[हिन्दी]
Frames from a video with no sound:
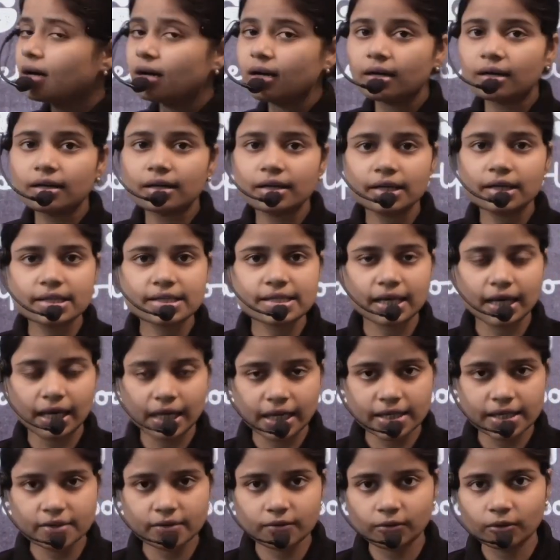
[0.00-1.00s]
गर्ल्स
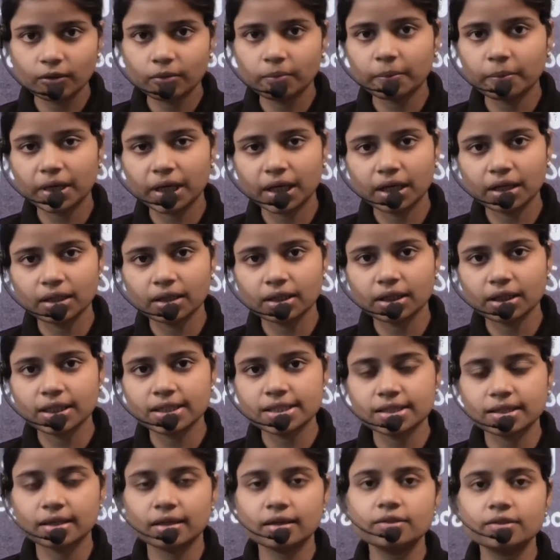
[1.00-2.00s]
हाई स्कूल
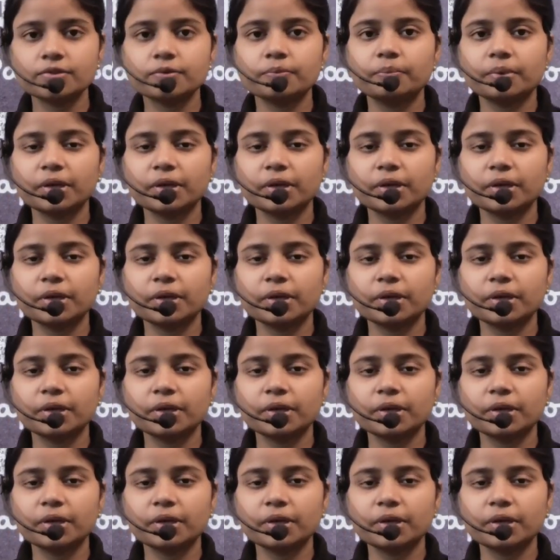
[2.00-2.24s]
प्रयागराज का जो